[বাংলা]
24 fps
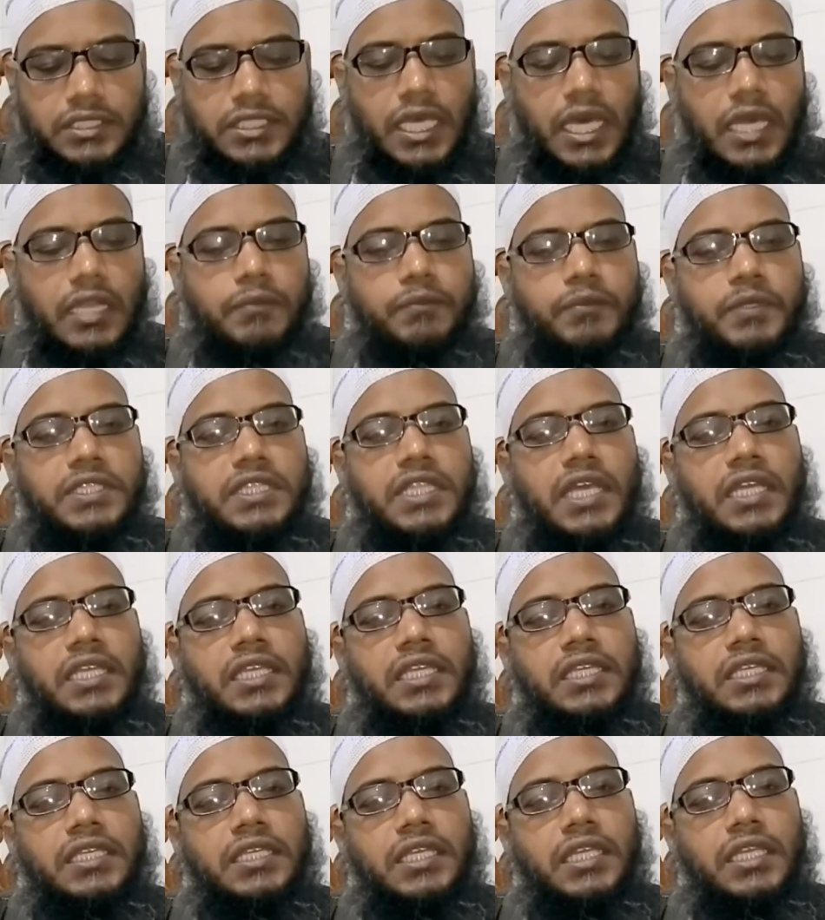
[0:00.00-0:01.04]
তার
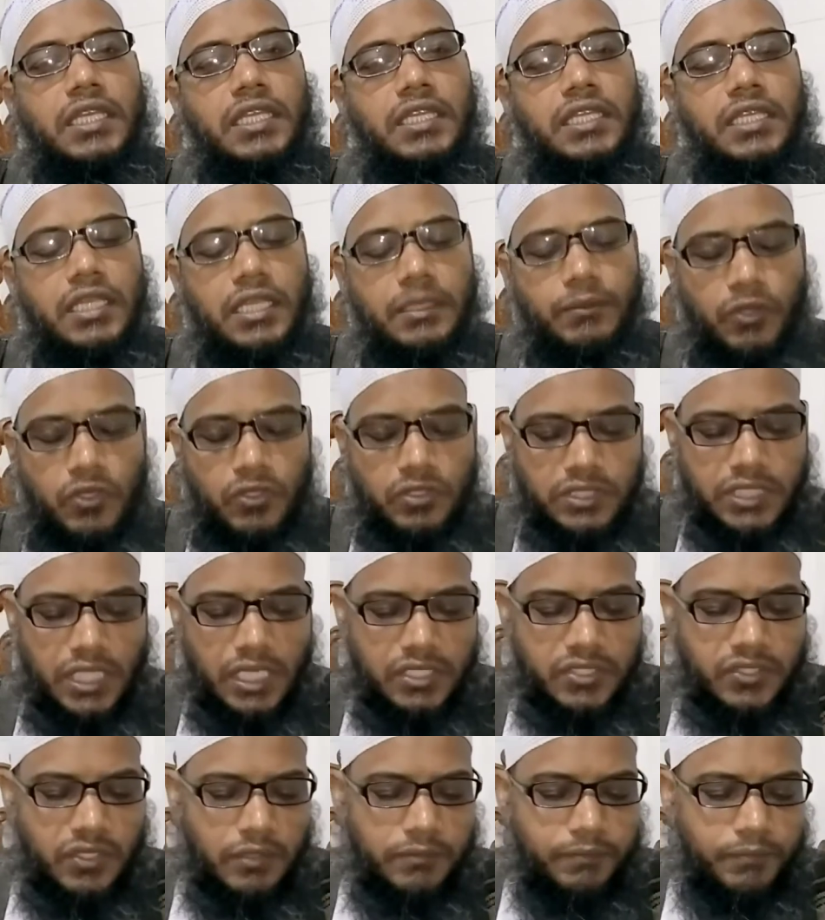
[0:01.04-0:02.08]
পিতাকে এবং তার
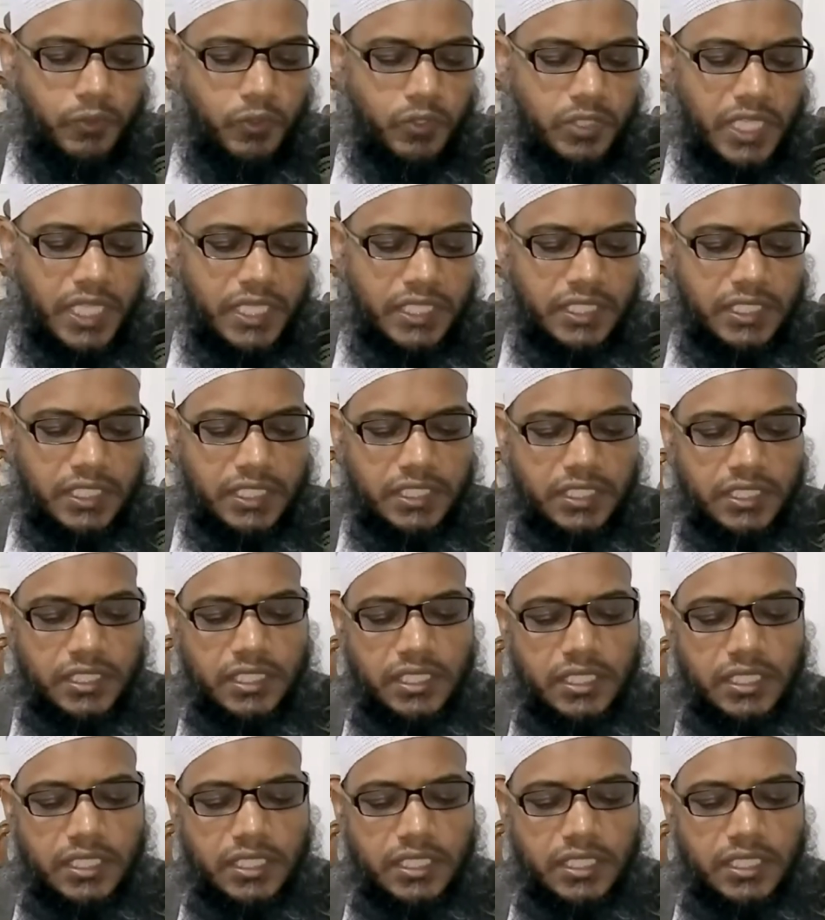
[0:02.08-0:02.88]
সম্প্রদায়কে